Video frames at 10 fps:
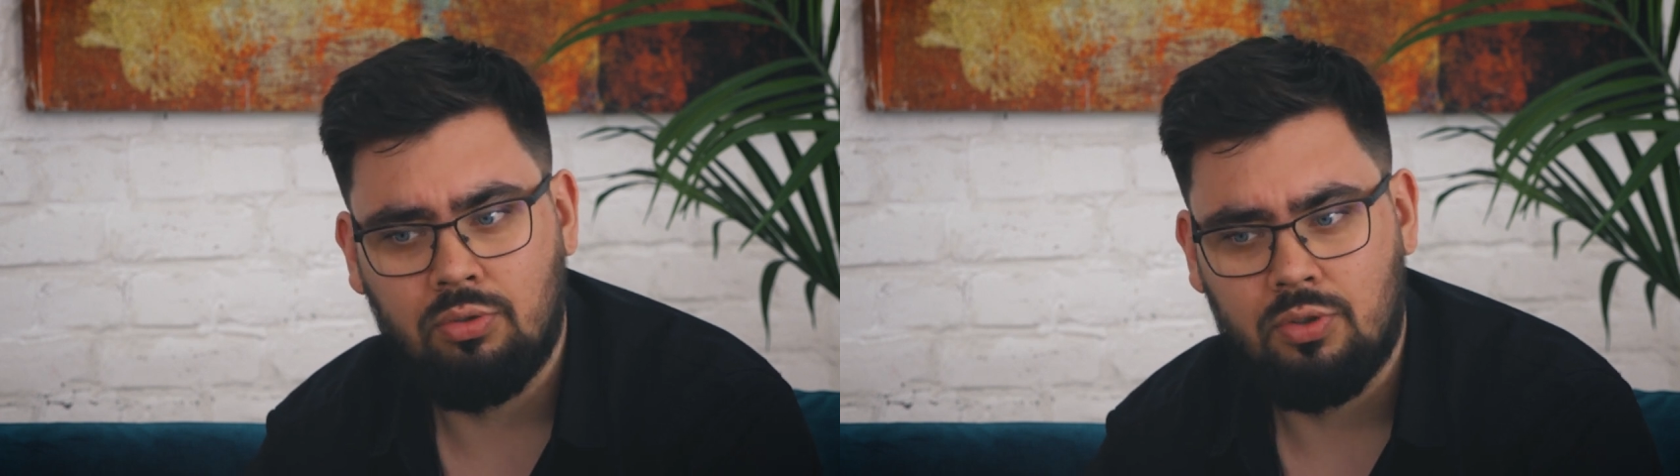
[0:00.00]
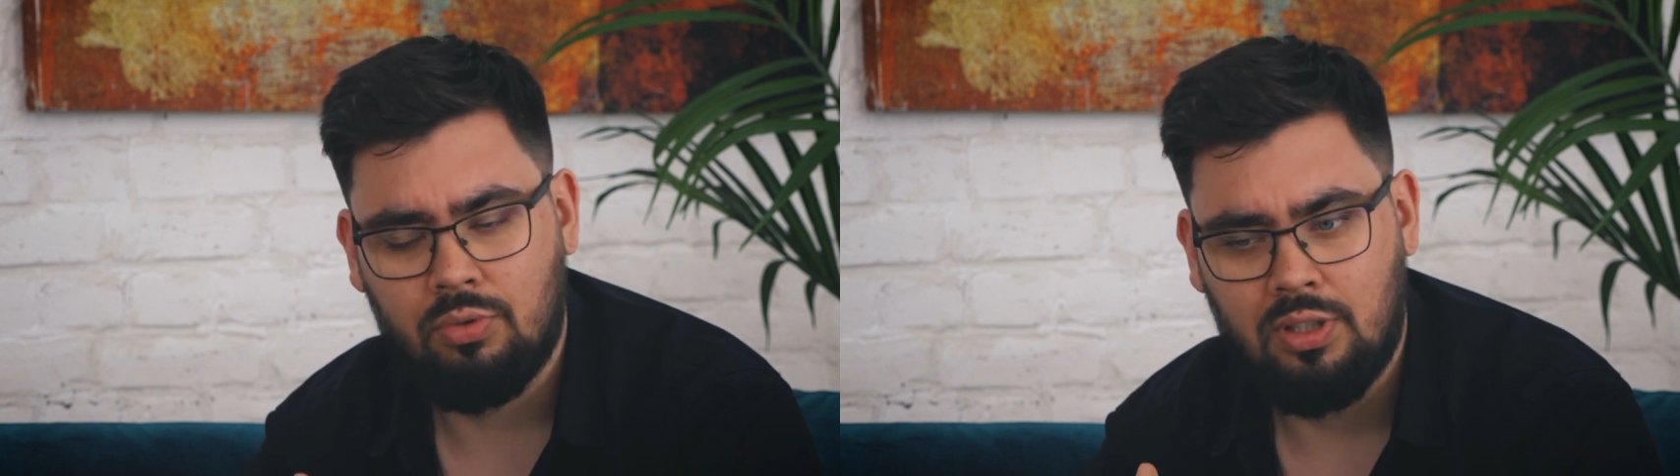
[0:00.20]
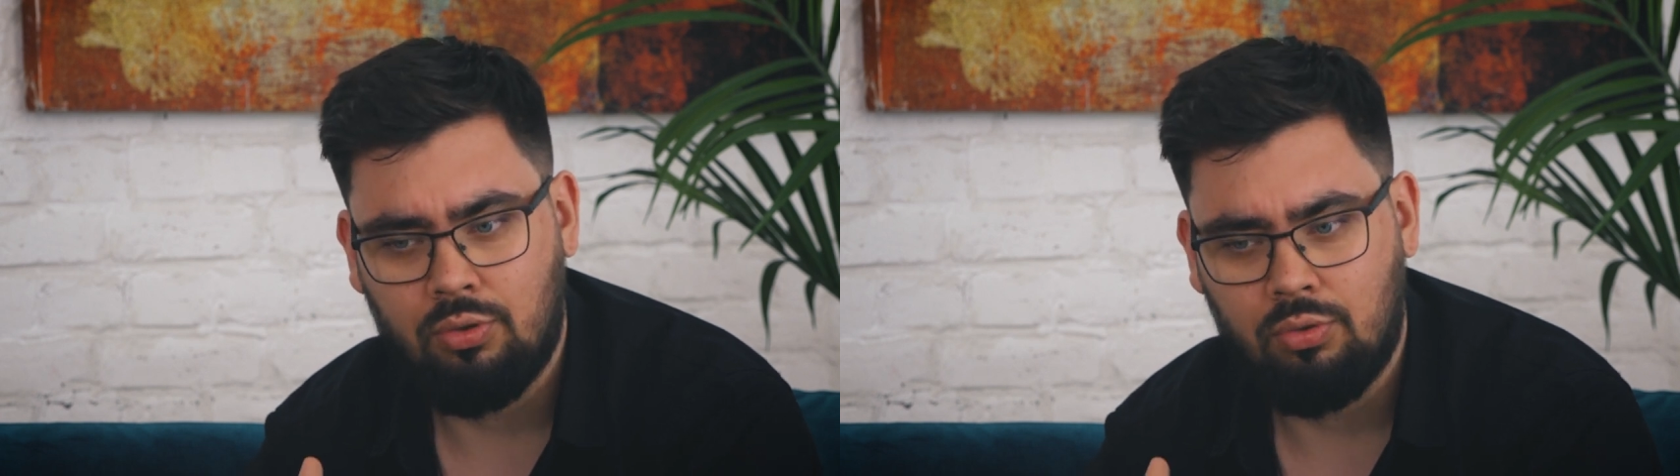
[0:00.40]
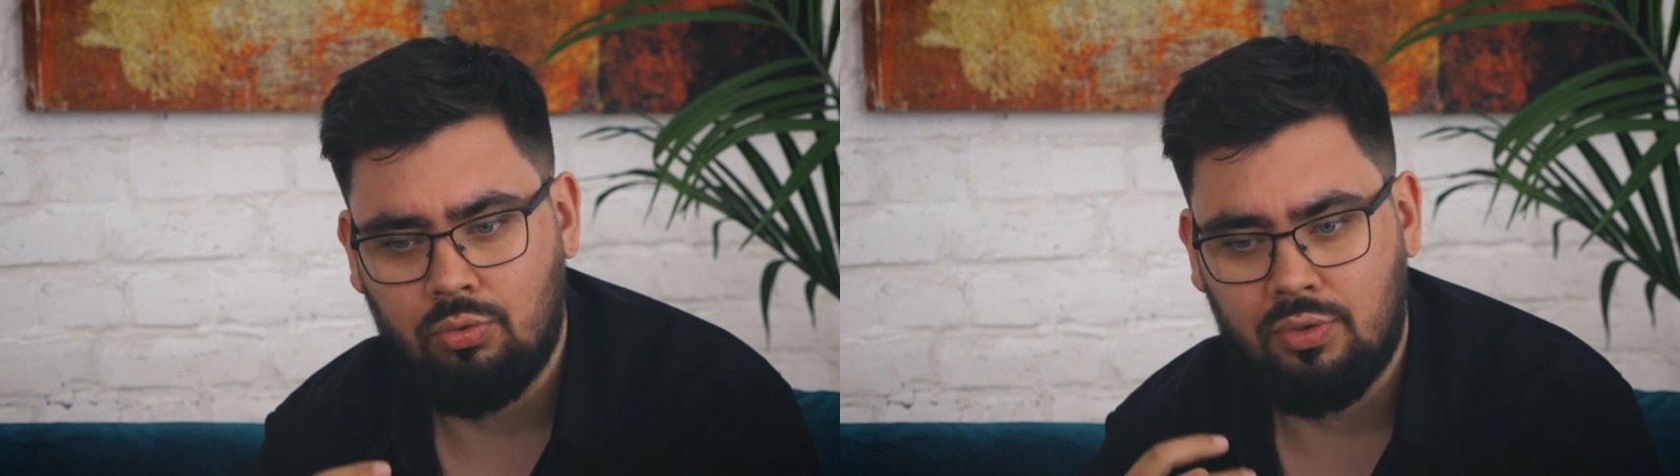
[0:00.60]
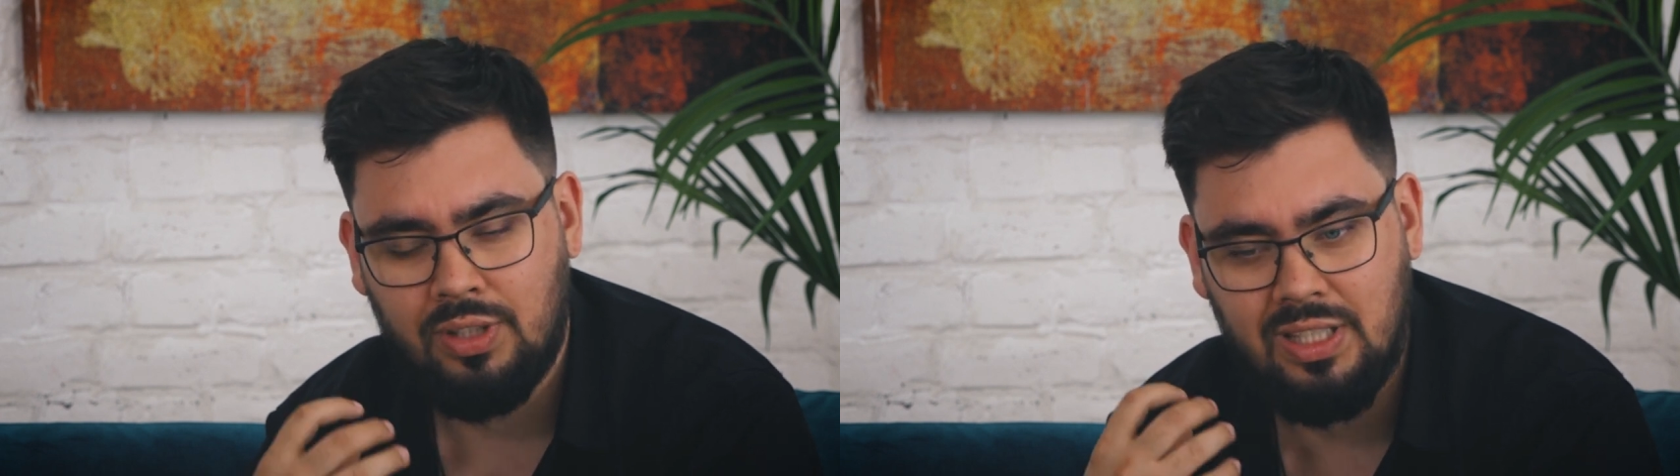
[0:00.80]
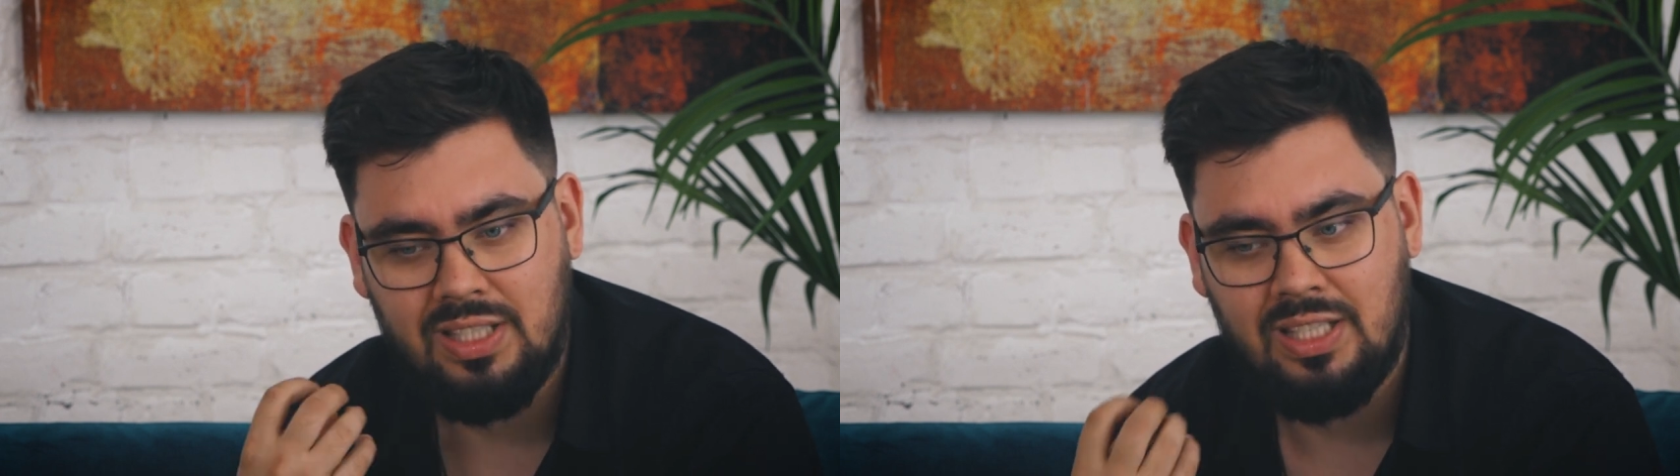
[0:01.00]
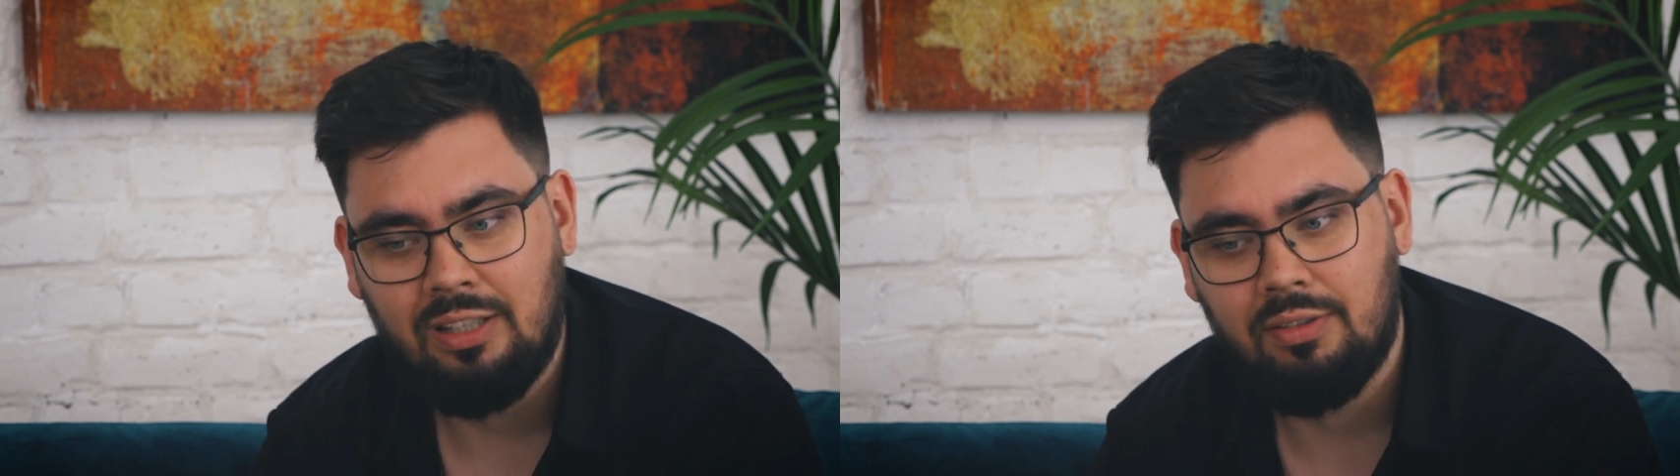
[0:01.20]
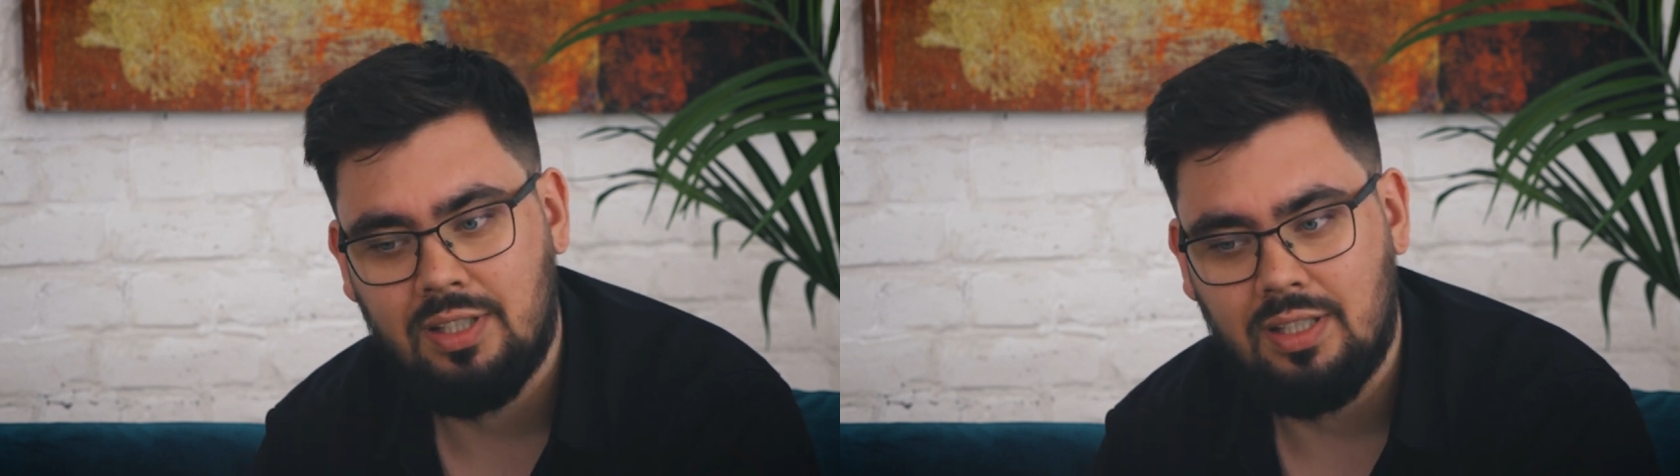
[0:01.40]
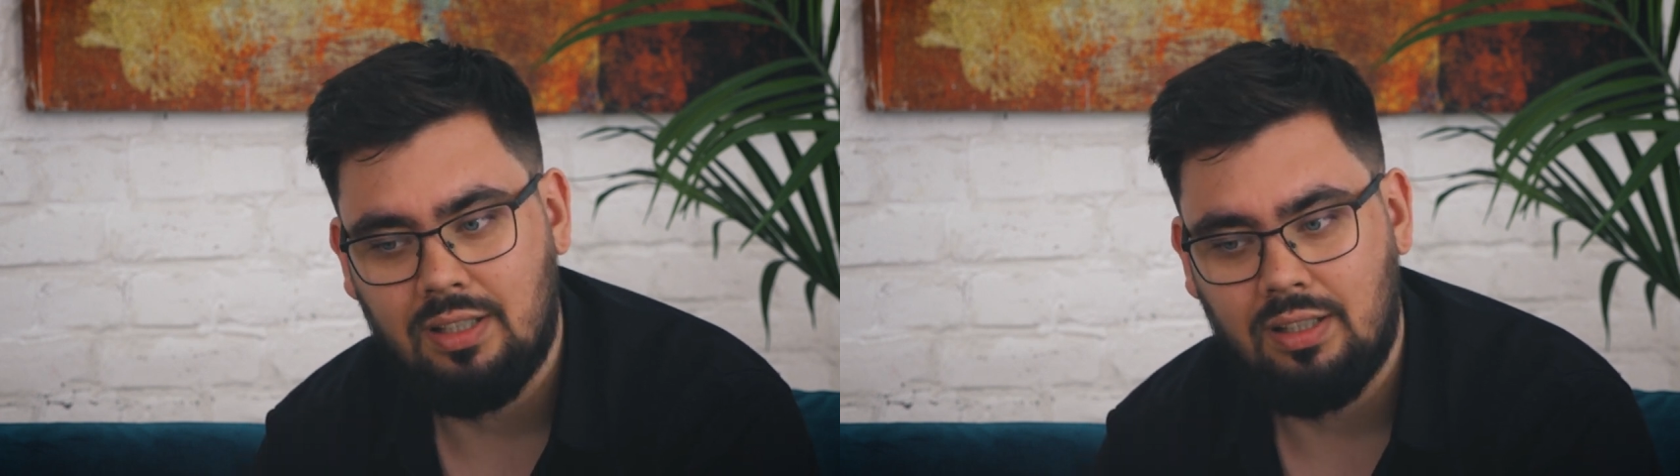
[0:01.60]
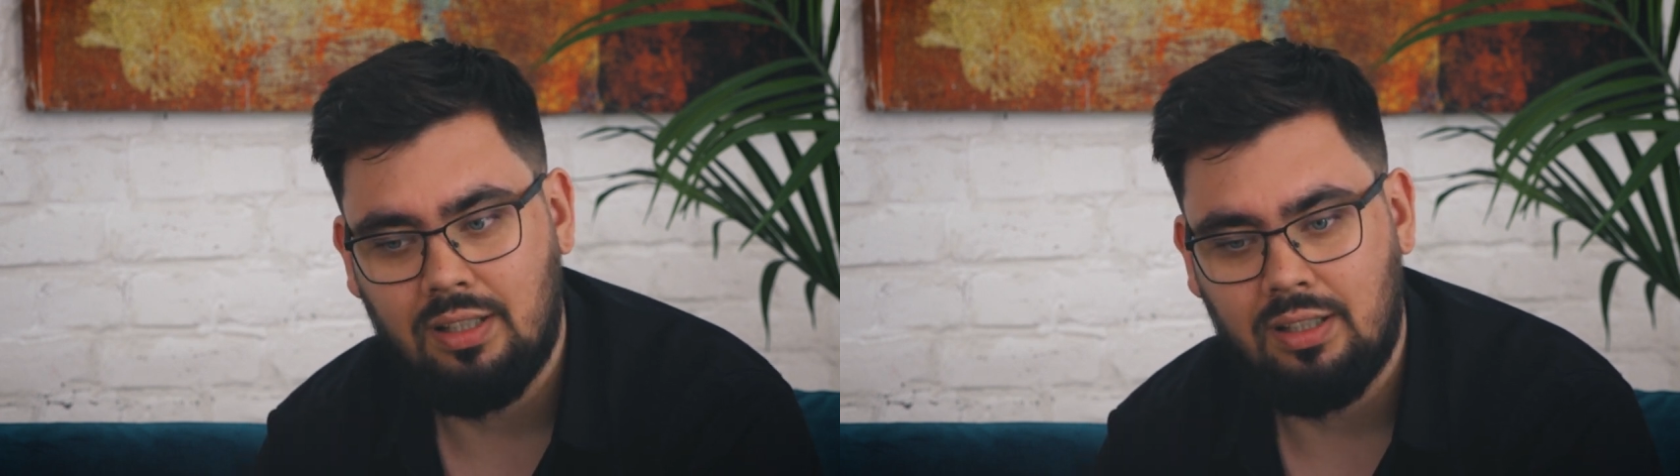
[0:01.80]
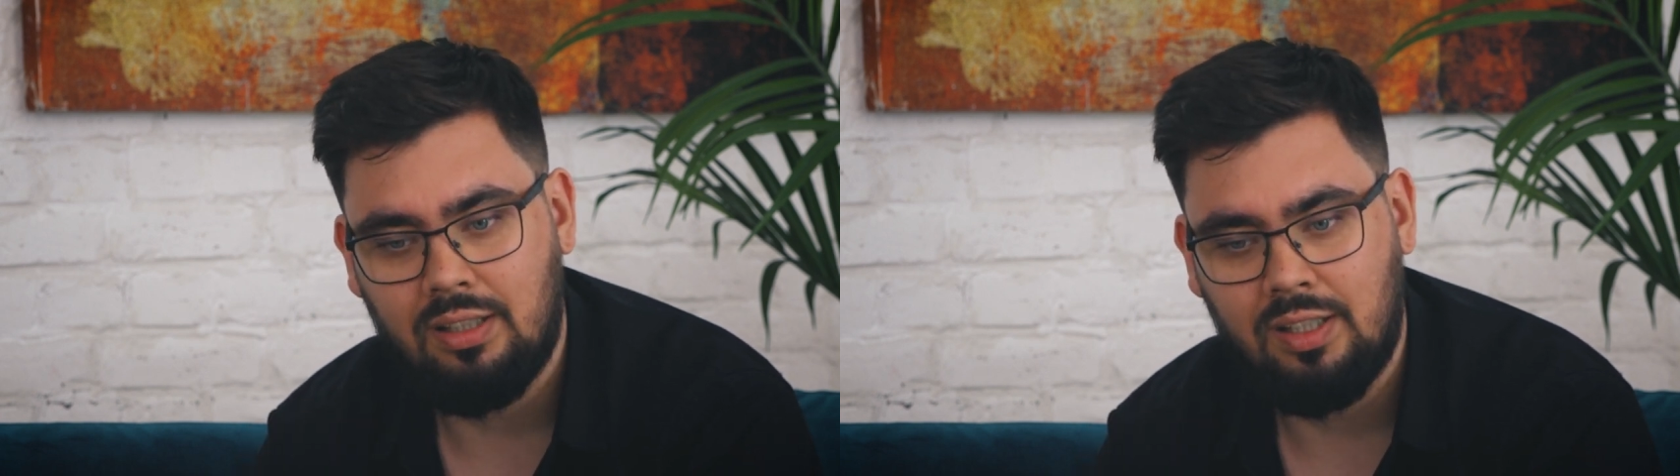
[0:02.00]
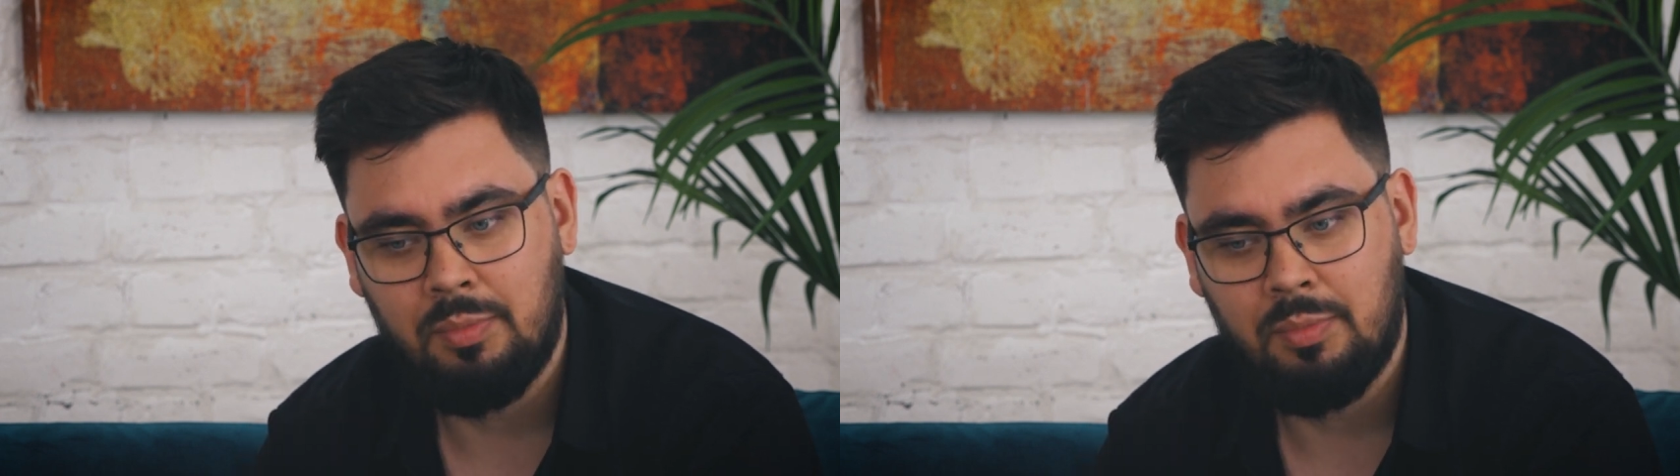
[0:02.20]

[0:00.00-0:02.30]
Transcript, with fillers: То есть вот, ну, вот эти сервисы а,